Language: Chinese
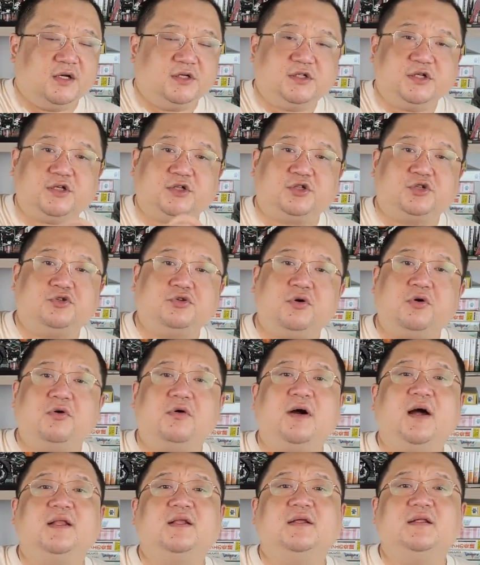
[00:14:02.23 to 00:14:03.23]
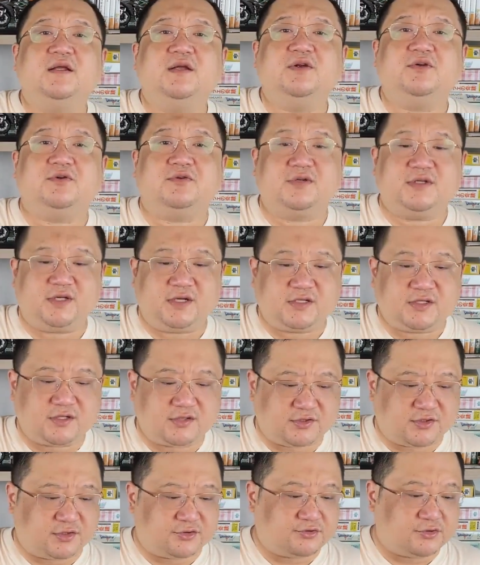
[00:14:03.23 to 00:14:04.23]
这个说话的内容也
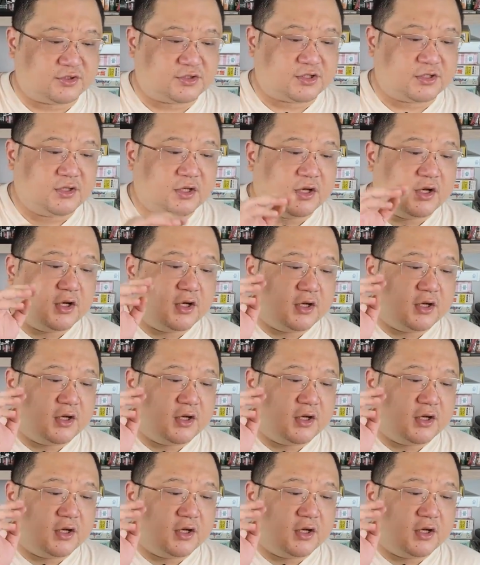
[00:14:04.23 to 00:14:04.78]
像小学生。